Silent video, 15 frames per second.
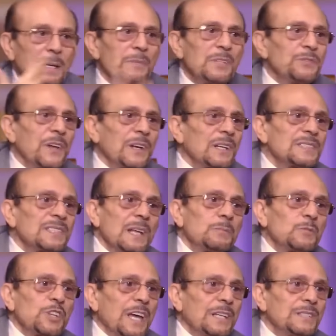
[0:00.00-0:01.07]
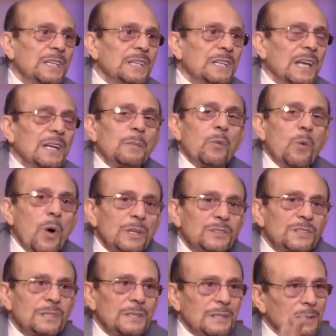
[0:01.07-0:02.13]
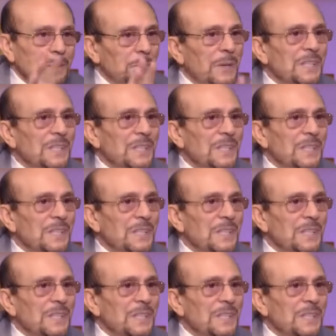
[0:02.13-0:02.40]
ايوه احنا بنتفرج زي المشاهدين انا مواطن